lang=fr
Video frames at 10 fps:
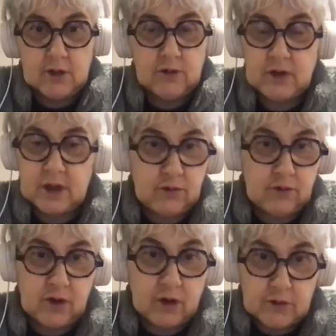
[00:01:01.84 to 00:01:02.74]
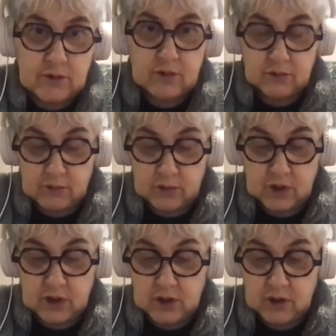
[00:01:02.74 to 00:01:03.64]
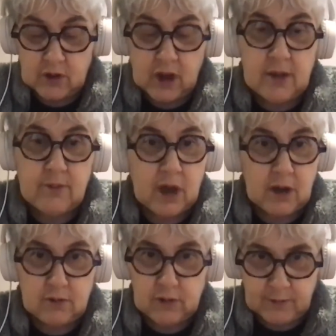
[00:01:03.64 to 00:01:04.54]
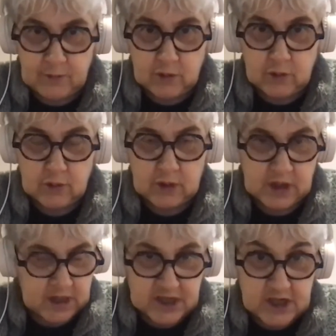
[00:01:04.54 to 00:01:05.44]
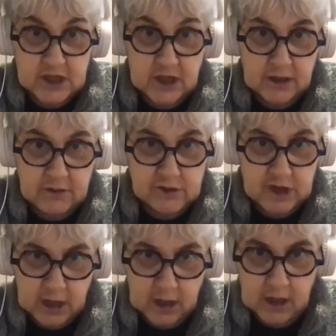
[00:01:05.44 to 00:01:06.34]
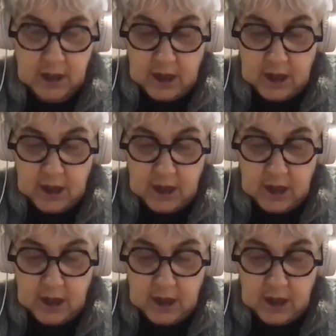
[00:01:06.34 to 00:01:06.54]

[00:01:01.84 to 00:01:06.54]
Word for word: d'une étudiante qui est en M1 ou M2 et qui cherche un sujet.